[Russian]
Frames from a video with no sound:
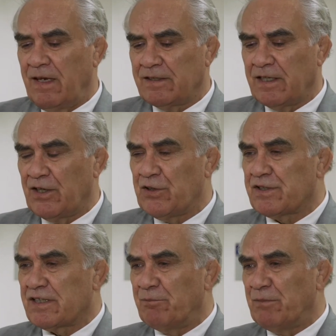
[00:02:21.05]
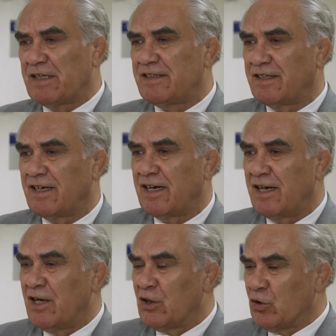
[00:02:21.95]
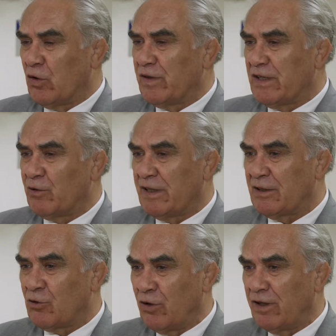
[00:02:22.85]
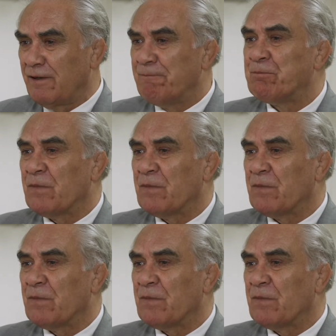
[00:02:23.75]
экзотическом месте, как Новый Уренгой,